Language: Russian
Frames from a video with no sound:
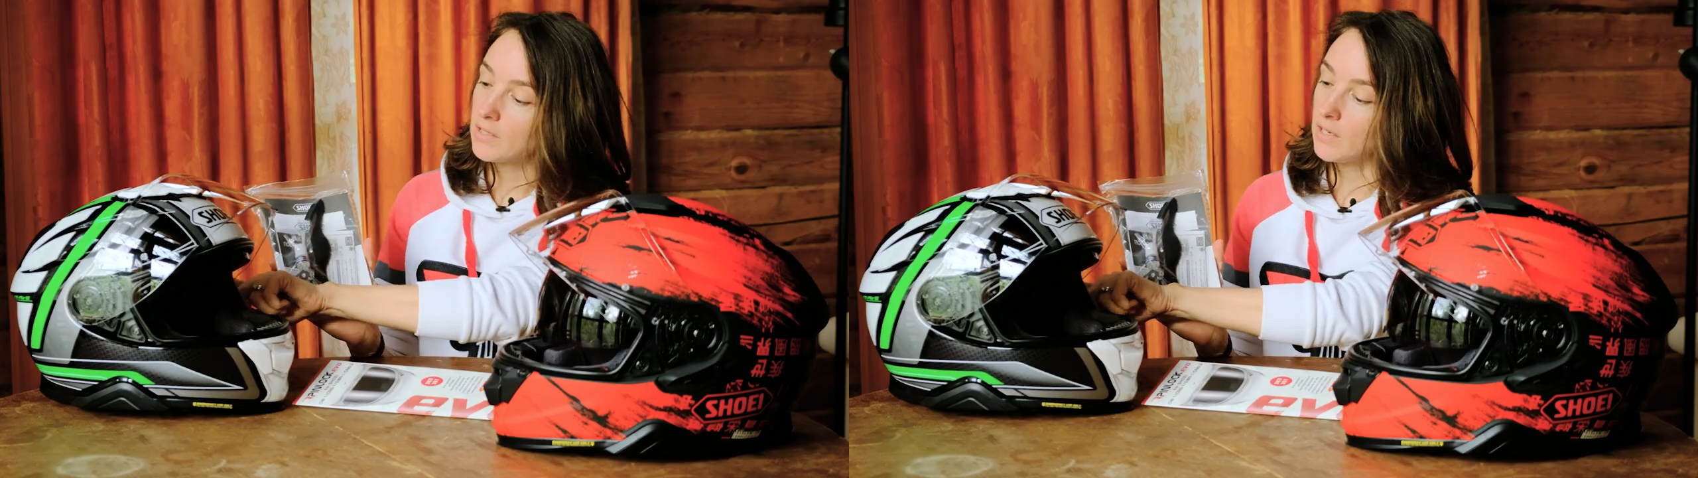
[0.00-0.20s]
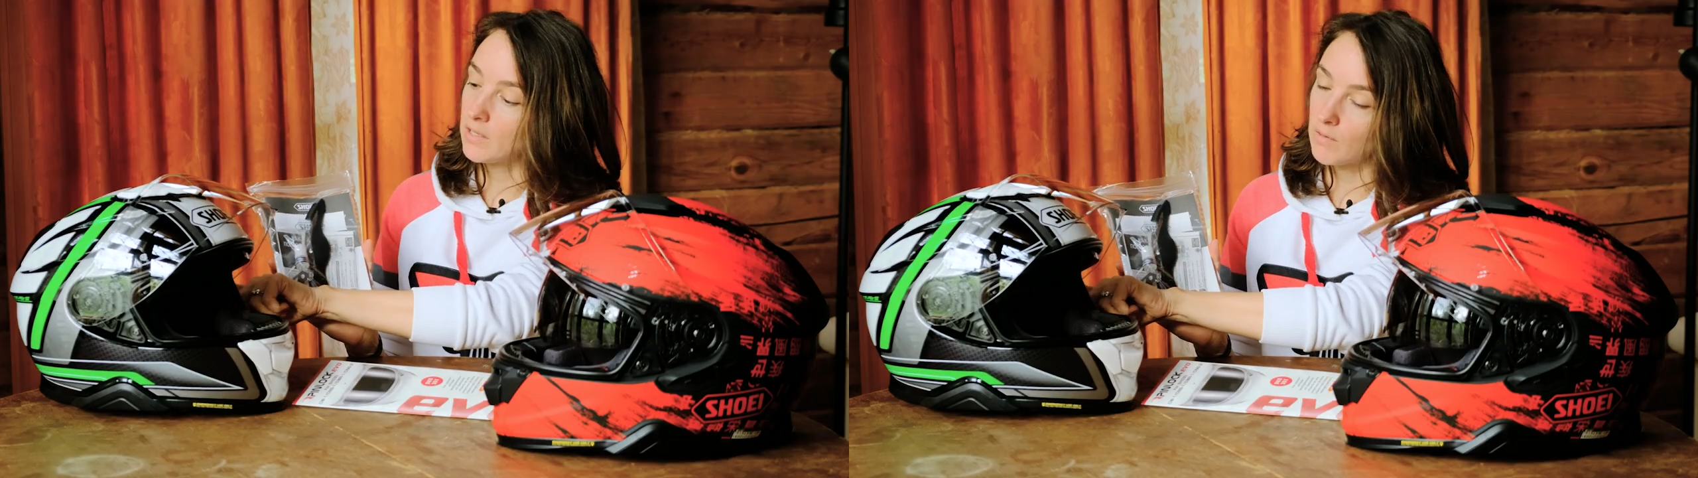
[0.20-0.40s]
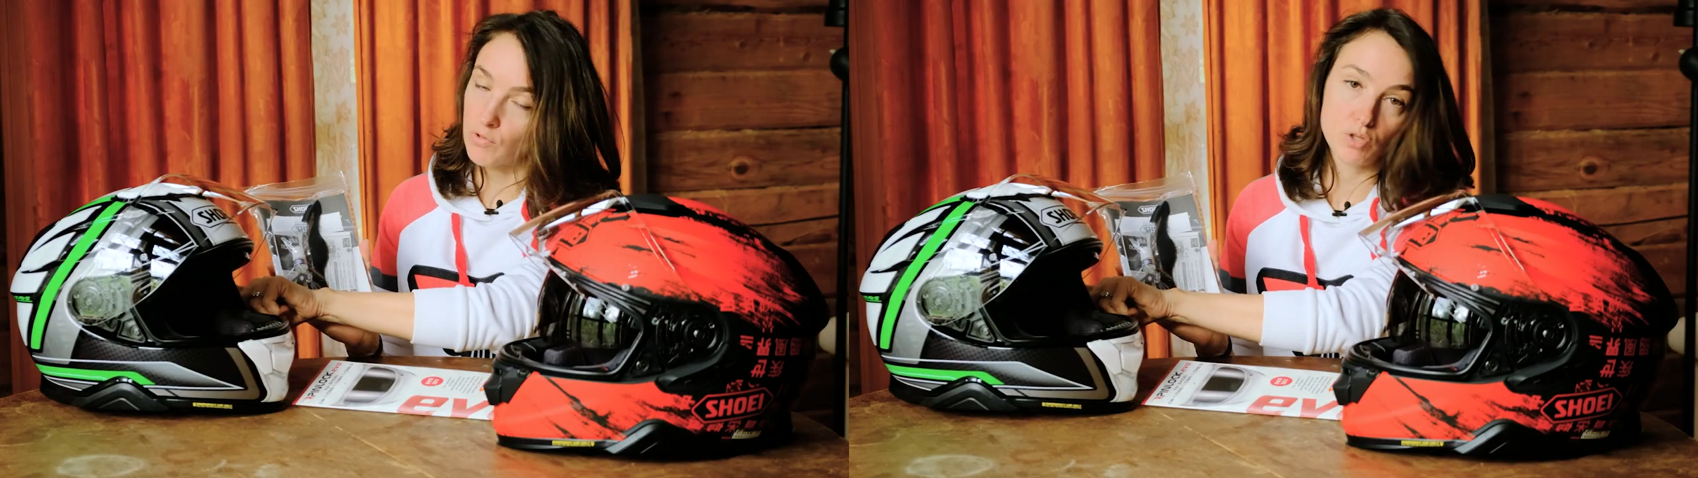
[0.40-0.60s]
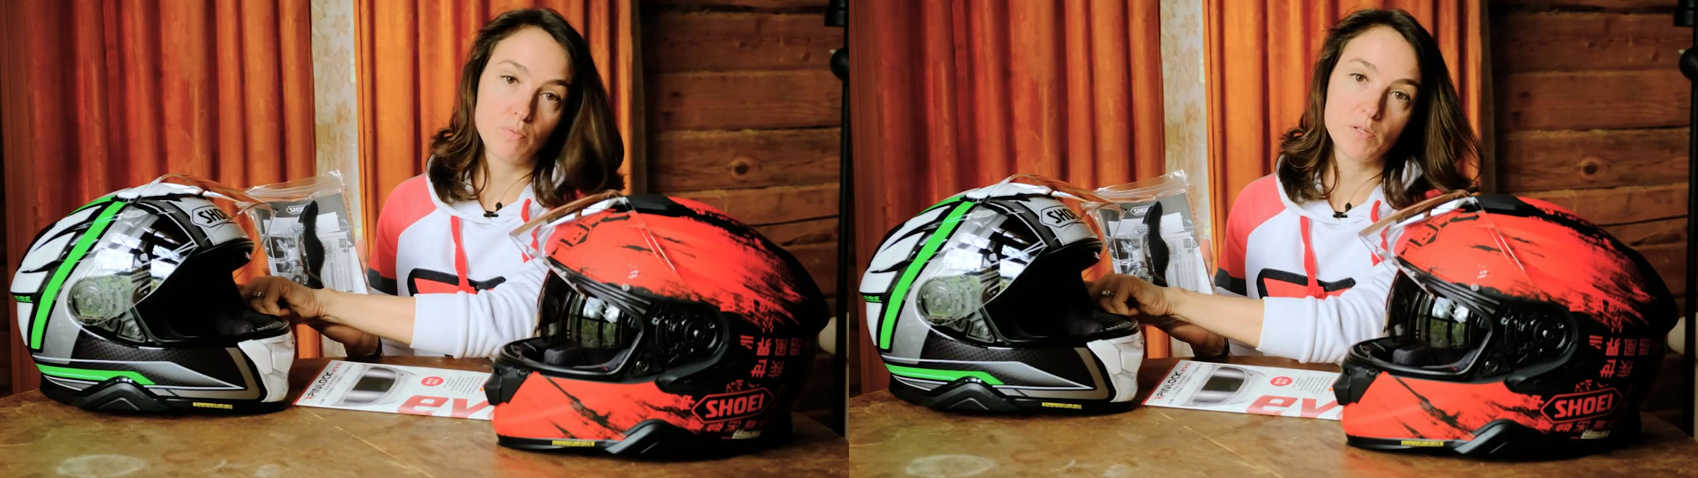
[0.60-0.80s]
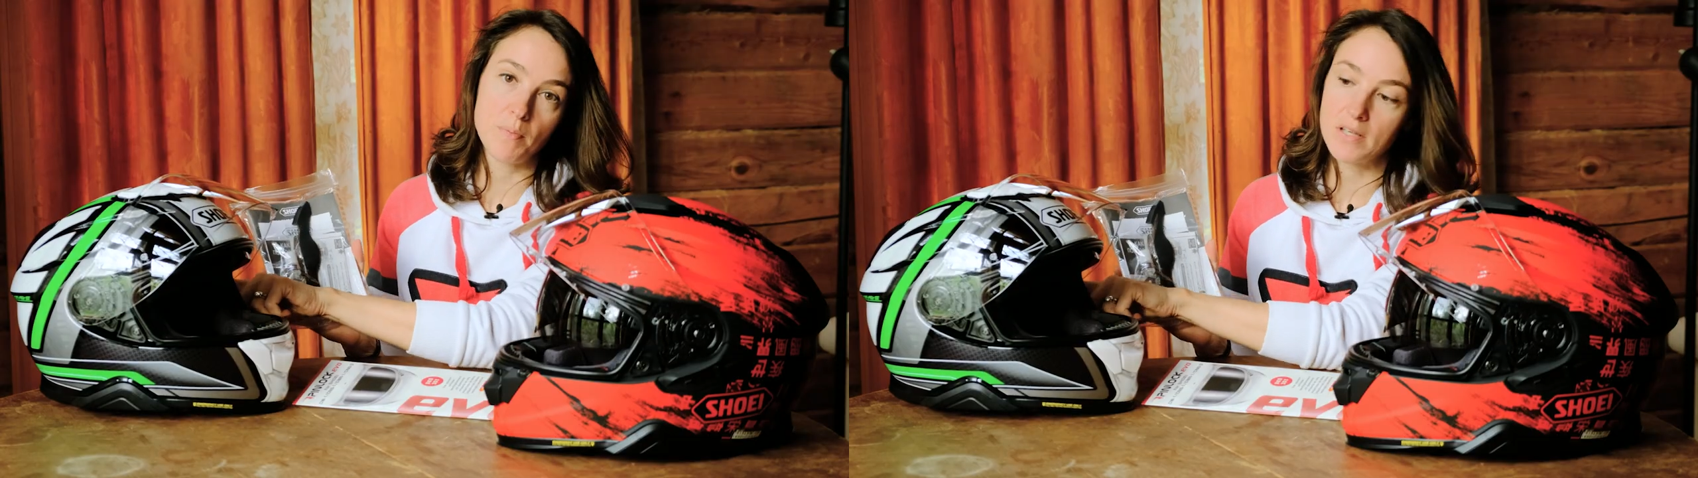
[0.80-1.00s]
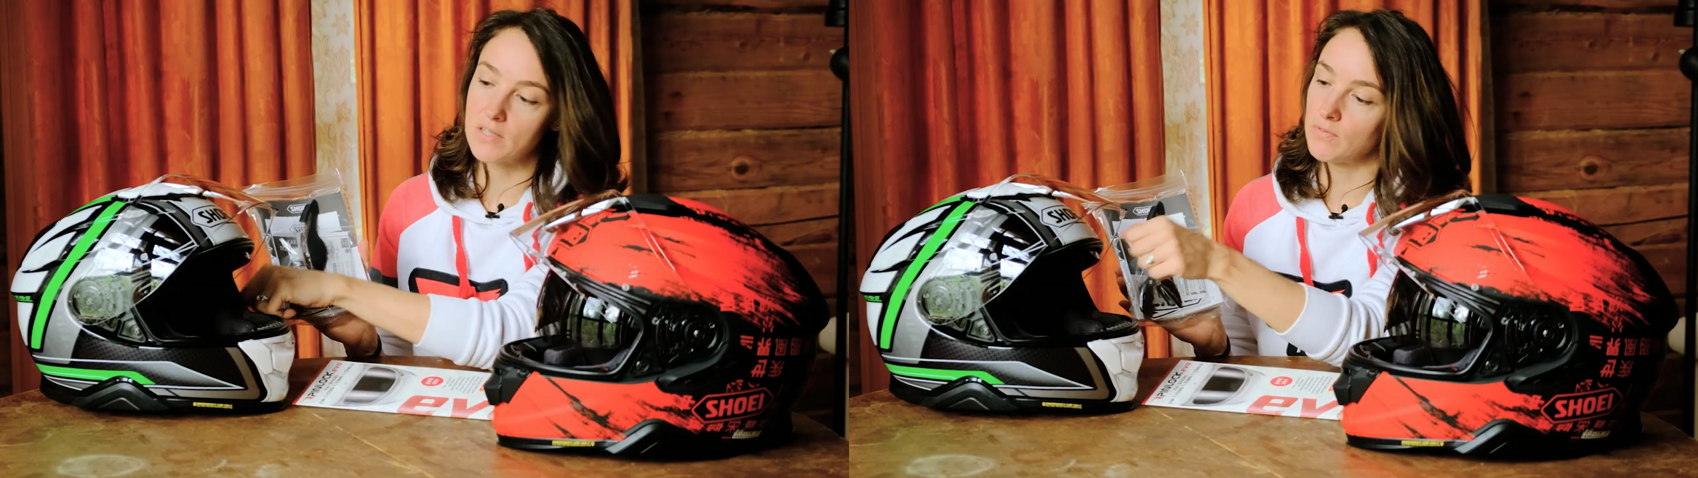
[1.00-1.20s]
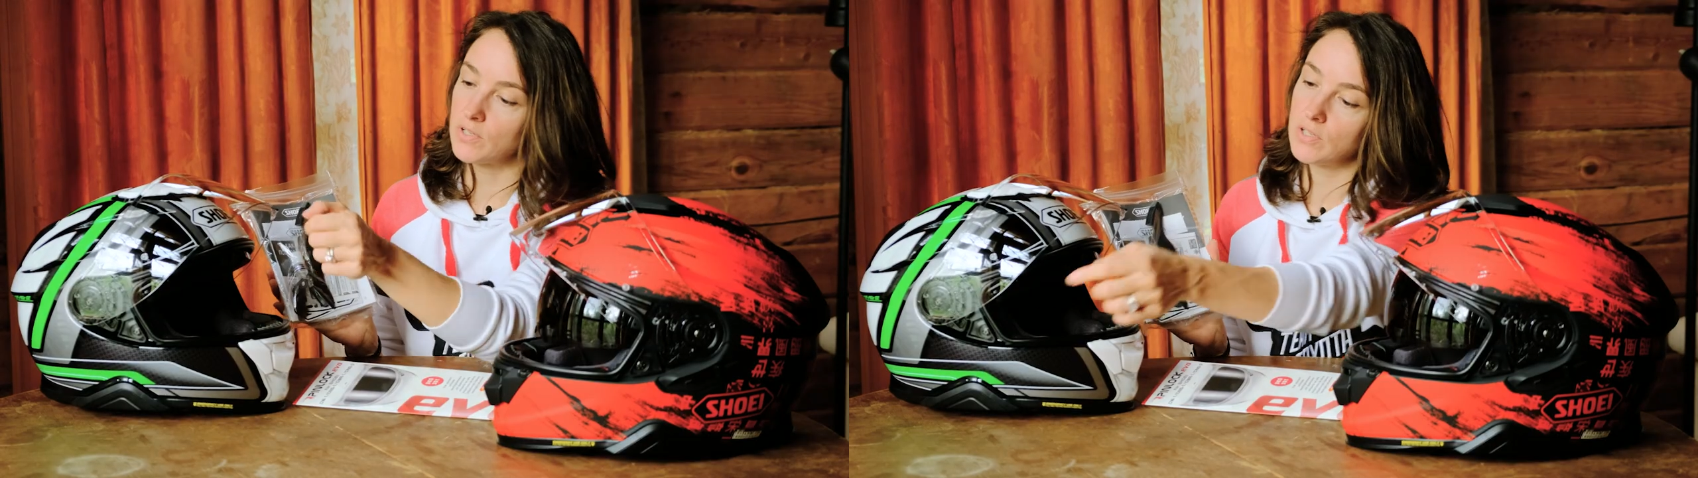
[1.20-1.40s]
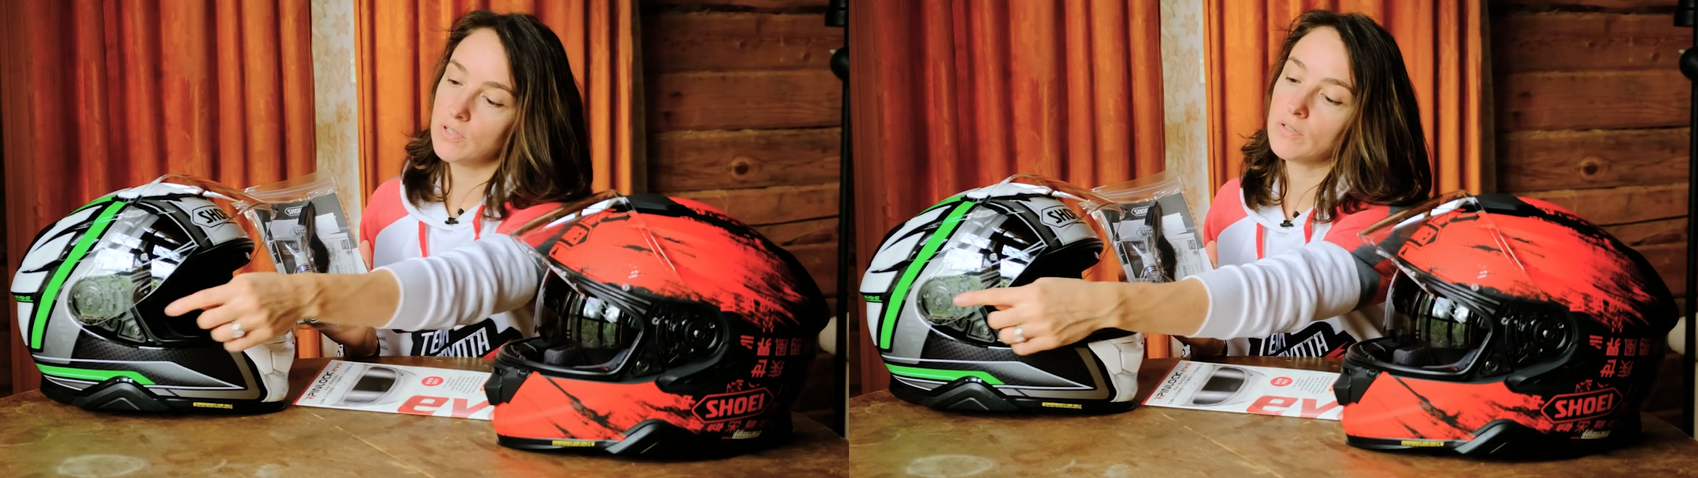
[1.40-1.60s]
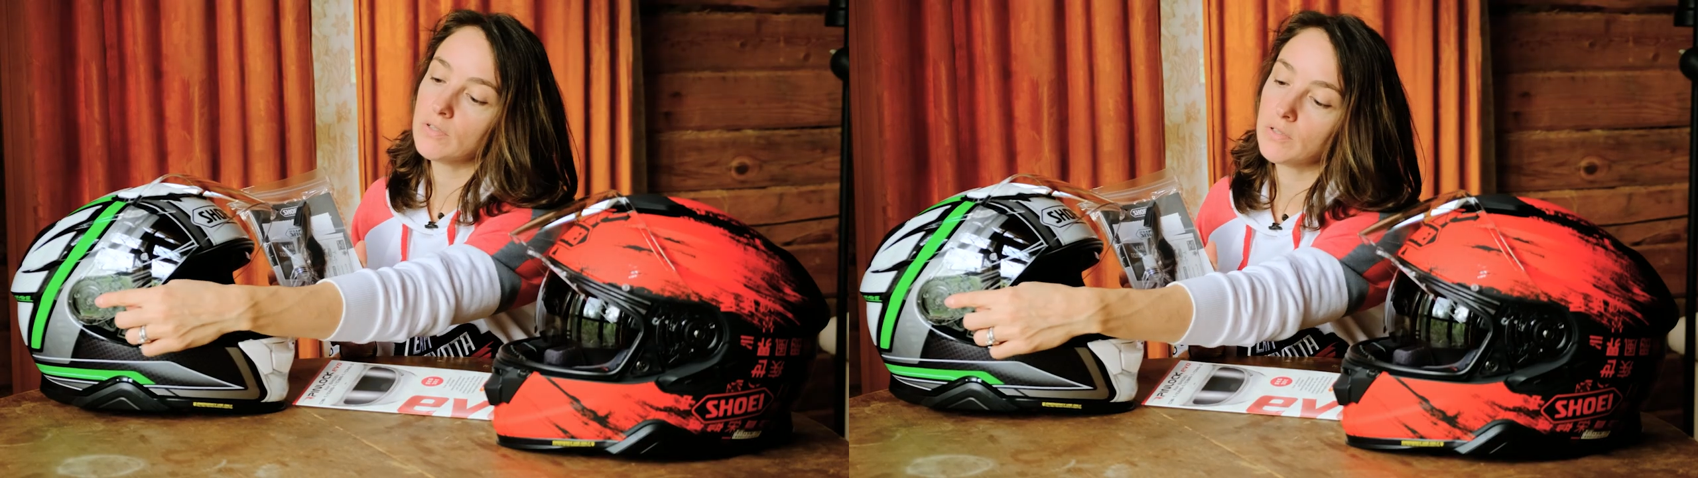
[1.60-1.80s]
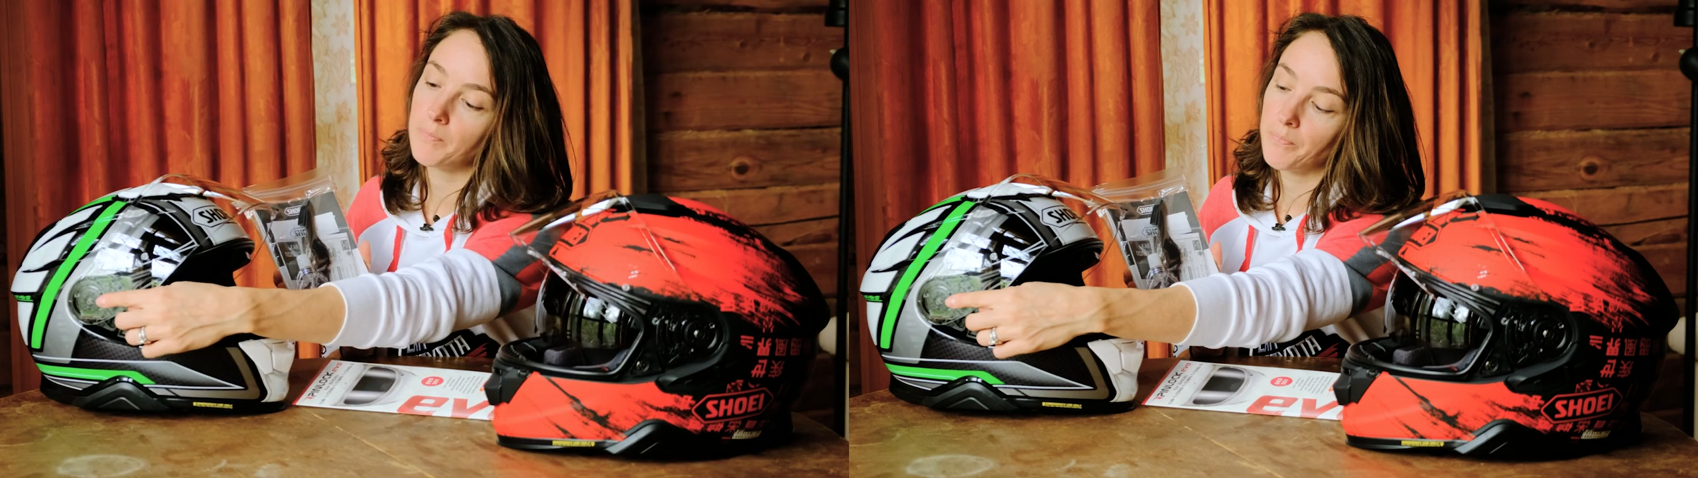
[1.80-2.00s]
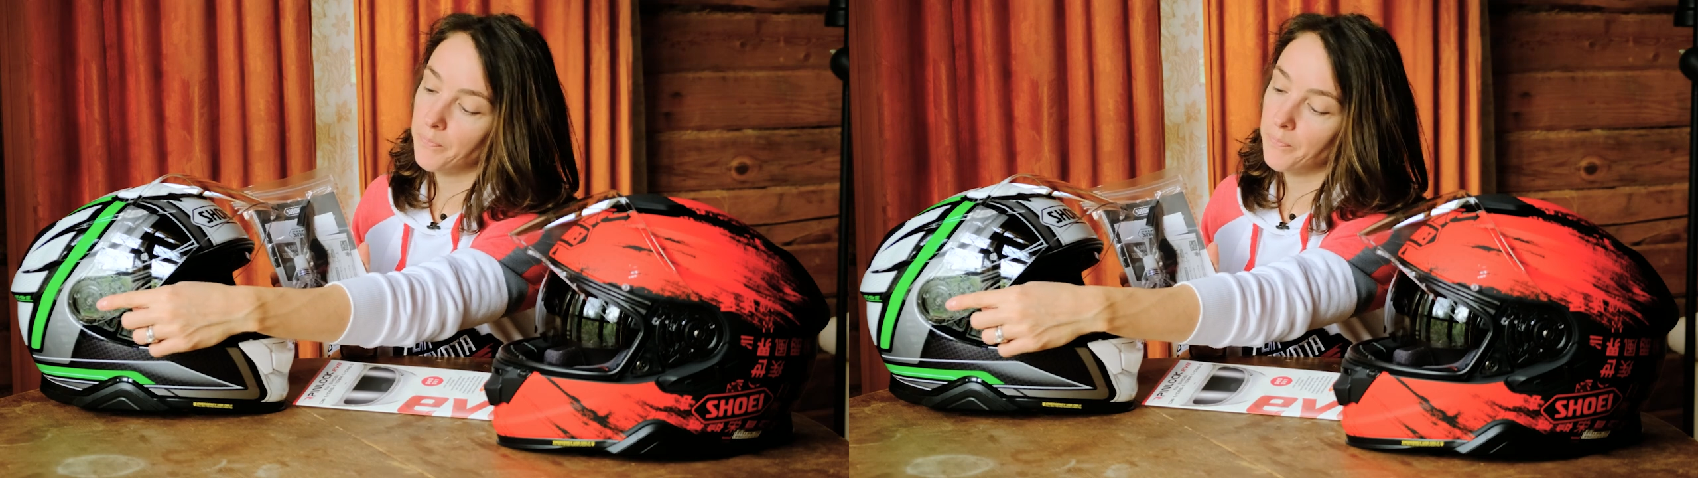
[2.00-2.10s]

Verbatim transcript: для того, чтобы смазывать э,